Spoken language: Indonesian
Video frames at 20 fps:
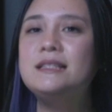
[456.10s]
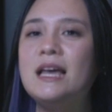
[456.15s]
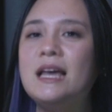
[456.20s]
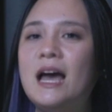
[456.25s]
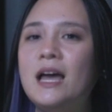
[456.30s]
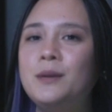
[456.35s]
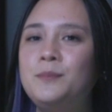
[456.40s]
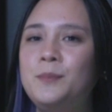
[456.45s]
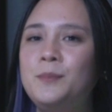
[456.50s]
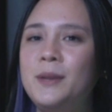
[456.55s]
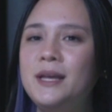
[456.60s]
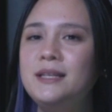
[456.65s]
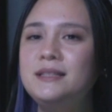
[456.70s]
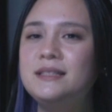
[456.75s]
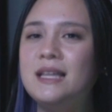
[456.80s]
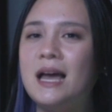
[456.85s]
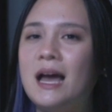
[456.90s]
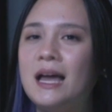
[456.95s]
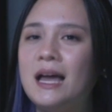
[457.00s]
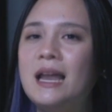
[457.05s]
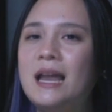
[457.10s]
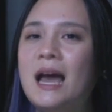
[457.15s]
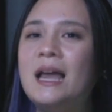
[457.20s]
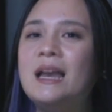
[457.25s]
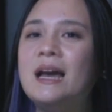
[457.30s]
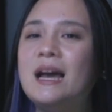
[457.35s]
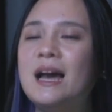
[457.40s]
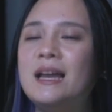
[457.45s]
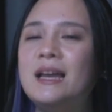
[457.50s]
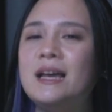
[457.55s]
Di saat pingsan,
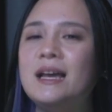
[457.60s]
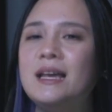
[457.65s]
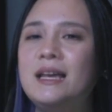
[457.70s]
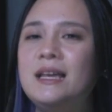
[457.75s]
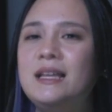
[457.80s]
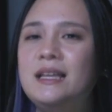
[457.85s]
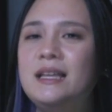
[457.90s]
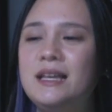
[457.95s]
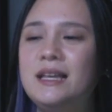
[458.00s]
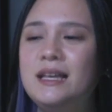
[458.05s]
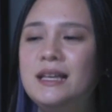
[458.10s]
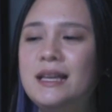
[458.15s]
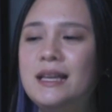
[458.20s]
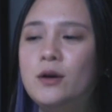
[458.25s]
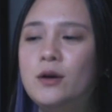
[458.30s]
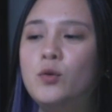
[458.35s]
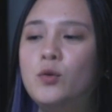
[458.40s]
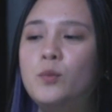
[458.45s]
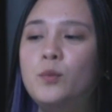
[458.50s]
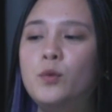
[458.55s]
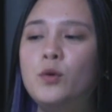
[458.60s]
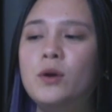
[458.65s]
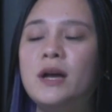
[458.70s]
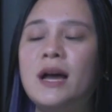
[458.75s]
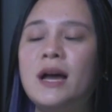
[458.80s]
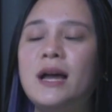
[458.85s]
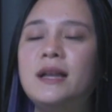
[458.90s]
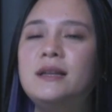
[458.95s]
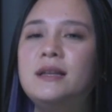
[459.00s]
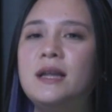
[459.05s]
anak-anak ini
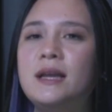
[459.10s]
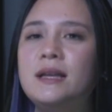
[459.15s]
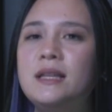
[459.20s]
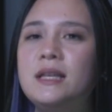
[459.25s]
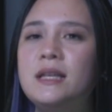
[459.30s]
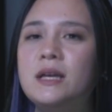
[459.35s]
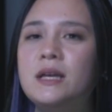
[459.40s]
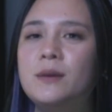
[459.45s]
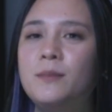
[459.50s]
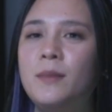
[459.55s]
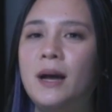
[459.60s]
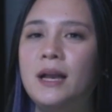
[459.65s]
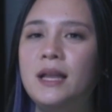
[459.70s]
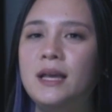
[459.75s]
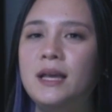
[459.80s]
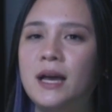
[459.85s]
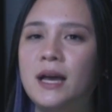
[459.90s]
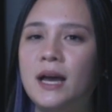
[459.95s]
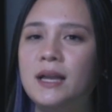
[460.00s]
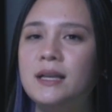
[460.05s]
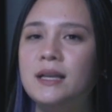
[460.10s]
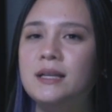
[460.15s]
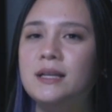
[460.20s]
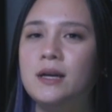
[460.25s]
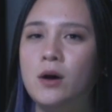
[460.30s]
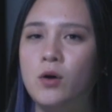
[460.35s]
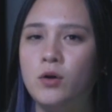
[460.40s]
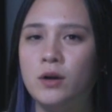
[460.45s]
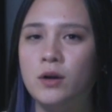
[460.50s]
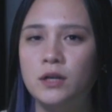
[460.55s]
dikumpulkan dan dikembalikan
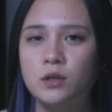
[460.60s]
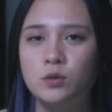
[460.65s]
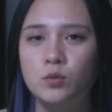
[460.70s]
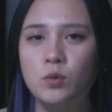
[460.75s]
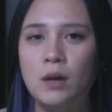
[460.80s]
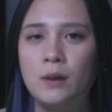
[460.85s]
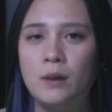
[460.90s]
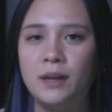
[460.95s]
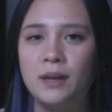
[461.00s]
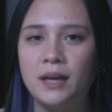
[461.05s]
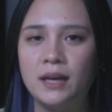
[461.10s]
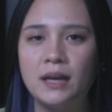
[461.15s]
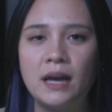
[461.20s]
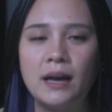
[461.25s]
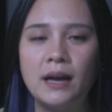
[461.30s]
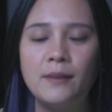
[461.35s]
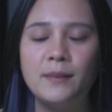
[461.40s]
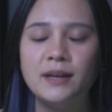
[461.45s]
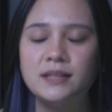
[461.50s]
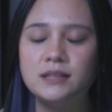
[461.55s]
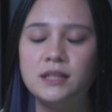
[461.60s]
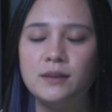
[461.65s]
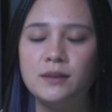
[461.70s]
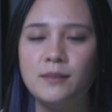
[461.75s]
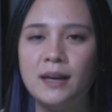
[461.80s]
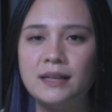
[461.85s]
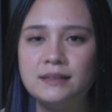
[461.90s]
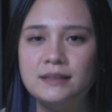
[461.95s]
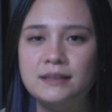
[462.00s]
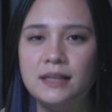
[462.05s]
ke orang tua mereka
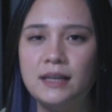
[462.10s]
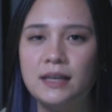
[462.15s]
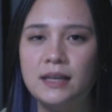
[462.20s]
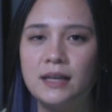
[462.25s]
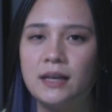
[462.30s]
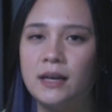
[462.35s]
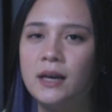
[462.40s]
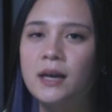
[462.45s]
masing-masing.